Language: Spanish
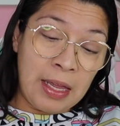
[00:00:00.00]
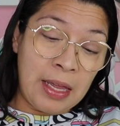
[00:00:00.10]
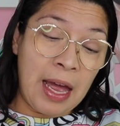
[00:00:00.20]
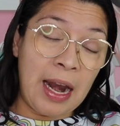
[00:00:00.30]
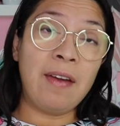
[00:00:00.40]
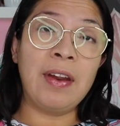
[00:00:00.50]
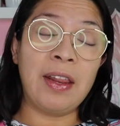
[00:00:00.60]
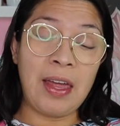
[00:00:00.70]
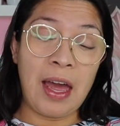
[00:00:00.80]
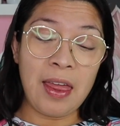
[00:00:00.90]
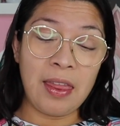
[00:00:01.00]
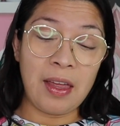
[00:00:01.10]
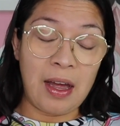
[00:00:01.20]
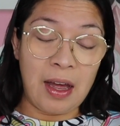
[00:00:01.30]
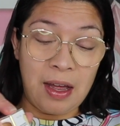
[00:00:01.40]
Que a la verdad...
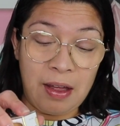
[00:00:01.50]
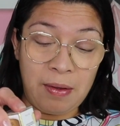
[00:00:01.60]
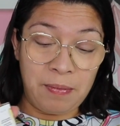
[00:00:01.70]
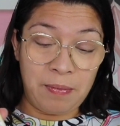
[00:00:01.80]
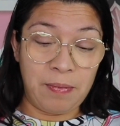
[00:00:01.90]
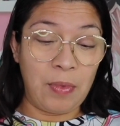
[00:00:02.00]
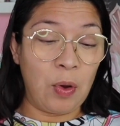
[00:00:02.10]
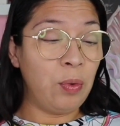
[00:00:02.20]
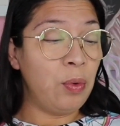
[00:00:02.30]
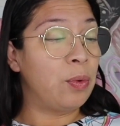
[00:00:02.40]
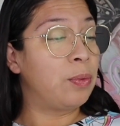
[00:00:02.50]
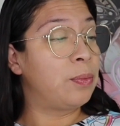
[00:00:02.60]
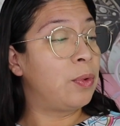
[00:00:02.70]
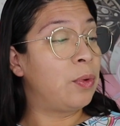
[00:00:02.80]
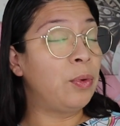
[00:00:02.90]
oh,
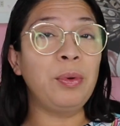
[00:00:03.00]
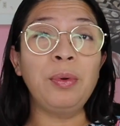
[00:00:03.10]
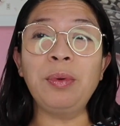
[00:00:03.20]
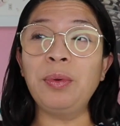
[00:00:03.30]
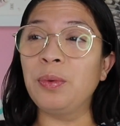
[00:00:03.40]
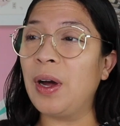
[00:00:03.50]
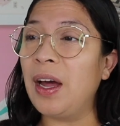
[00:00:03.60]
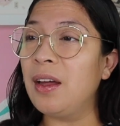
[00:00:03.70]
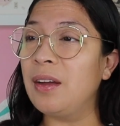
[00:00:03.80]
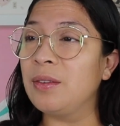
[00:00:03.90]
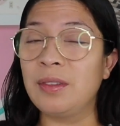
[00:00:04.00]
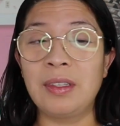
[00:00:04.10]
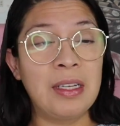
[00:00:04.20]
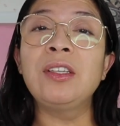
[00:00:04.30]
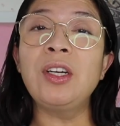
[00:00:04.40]
uh, wow.
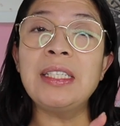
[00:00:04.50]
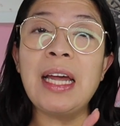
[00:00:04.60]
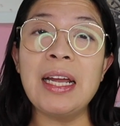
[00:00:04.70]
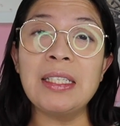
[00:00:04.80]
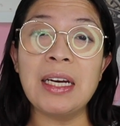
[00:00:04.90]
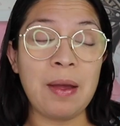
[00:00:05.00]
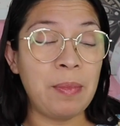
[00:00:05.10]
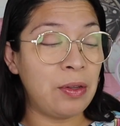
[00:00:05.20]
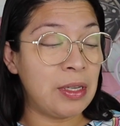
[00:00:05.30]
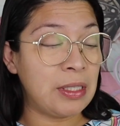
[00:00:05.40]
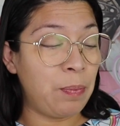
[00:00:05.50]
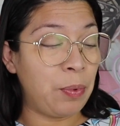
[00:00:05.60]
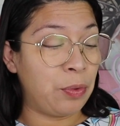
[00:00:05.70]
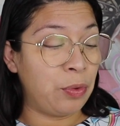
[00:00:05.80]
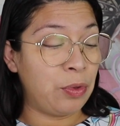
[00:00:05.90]
Yo les haría acercamiento de este
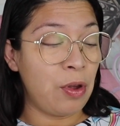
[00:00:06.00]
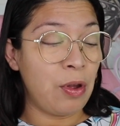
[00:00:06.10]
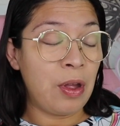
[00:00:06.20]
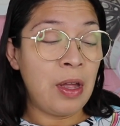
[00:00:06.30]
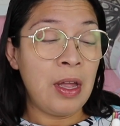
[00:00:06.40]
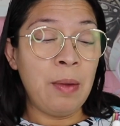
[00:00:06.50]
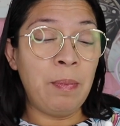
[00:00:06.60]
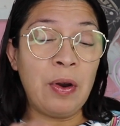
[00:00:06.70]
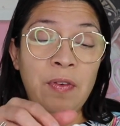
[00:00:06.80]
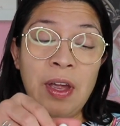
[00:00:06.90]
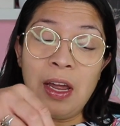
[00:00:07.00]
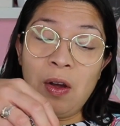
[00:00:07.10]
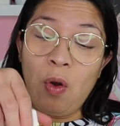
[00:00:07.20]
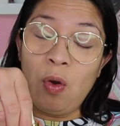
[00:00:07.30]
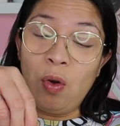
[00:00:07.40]
producto, pero
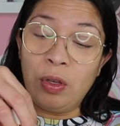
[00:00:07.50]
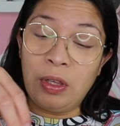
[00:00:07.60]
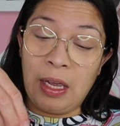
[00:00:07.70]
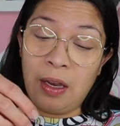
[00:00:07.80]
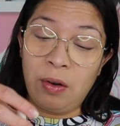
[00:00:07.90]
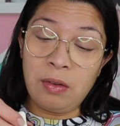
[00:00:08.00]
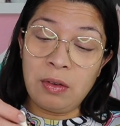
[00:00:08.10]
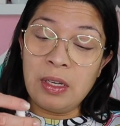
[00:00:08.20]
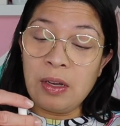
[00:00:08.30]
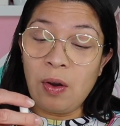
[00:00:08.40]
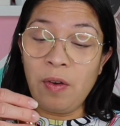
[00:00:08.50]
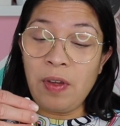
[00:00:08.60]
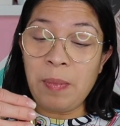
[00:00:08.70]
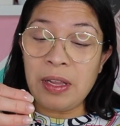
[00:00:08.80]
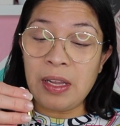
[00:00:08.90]
viene con gotero.
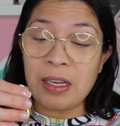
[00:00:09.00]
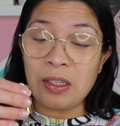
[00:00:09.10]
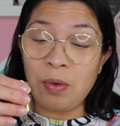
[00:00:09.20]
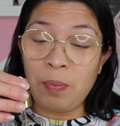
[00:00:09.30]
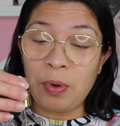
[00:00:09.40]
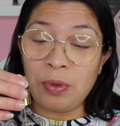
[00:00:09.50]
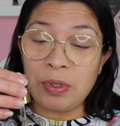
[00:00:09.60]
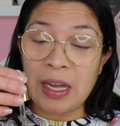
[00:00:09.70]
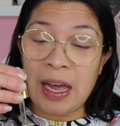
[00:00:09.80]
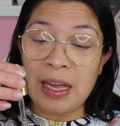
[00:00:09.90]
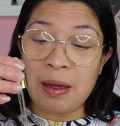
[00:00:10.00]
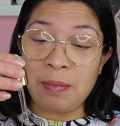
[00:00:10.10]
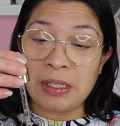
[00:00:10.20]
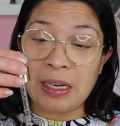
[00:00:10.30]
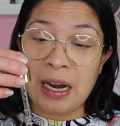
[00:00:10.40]
Obviamente que son productos que hay que
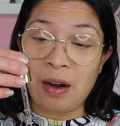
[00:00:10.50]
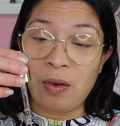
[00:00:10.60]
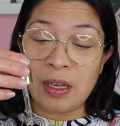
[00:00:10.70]
mezclarlo.